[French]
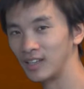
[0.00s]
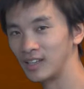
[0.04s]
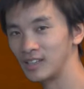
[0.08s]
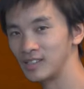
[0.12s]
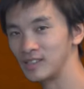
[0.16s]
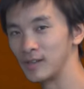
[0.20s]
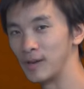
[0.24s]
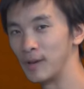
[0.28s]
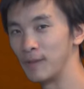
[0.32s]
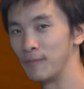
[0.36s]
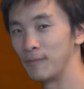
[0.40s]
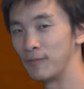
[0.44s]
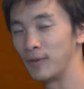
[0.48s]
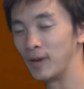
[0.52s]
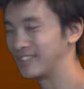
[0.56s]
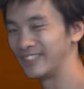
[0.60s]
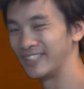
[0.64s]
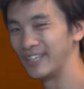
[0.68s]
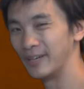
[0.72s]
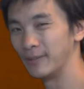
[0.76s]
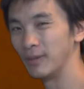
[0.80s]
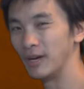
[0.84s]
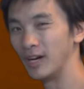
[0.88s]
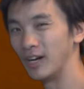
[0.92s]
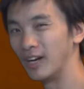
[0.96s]
ça va me faire
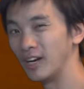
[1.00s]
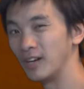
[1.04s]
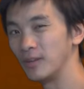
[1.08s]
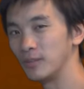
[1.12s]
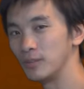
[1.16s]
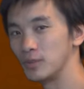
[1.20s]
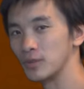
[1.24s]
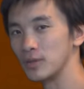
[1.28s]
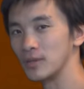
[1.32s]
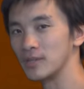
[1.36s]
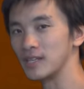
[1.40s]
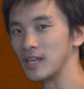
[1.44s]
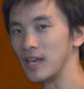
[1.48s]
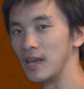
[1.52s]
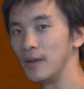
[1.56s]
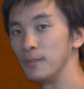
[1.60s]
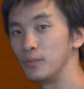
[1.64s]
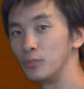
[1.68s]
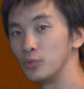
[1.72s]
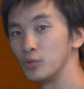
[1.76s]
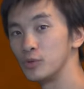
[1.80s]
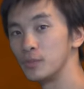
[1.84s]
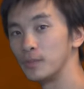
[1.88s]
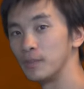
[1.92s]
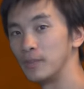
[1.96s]
gamma 1 puissance M
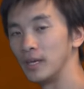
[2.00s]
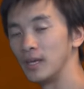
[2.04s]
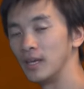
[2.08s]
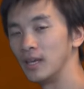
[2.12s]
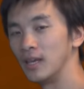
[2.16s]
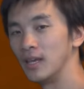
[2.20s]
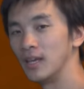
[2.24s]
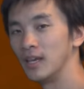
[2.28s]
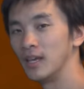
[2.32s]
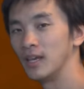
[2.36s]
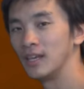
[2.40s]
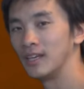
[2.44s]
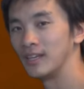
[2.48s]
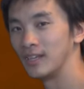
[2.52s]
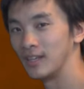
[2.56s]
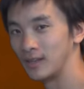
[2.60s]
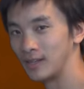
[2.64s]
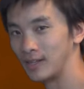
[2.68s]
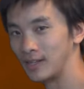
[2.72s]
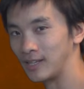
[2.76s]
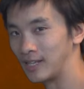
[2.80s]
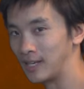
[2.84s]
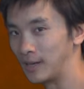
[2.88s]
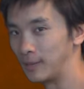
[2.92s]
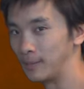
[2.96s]
plus P,
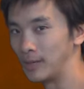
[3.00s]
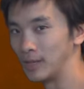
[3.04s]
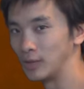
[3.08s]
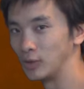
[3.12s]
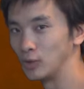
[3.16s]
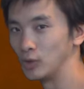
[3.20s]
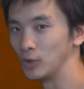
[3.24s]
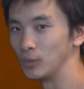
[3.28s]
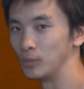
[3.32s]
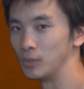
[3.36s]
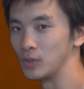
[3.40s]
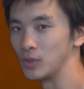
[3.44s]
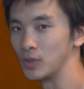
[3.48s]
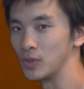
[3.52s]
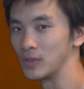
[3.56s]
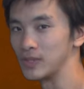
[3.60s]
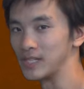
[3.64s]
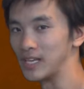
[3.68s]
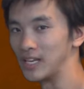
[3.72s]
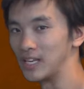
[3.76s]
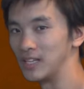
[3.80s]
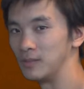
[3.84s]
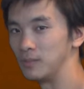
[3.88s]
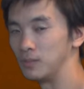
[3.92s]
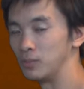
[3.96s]
gamma 2 puissance
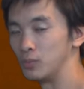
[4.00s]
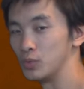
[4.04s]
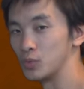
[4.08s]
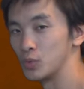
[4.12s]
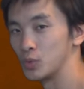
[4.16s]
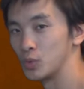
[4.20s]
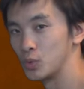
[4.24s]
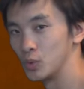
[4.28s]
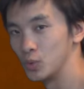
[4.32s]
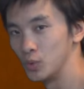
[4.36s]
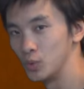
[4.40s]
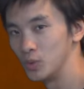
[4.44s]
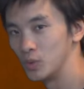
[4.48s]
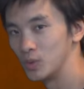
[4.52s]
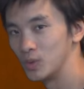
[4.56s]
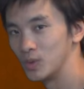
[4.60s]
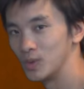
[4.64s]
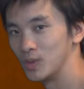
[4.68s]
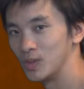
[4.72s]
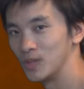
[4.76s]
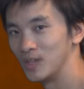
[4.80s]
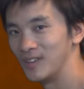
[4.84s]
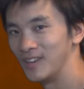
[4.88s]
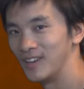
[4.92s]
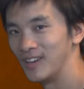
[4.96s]
N plus Q,
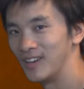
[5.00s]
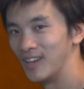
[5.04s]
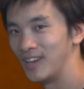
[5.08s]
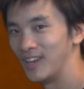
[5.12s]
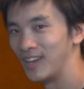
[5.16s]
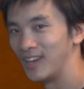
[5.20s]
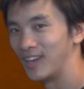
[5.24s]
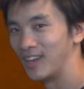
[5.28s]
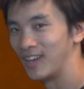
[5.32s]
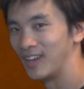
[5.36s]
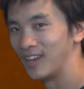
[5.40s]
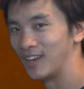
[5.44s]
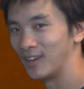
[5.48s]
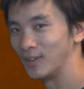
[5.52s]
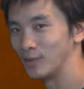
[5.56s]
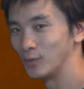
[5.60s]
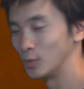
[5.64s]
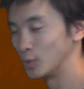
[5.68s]
et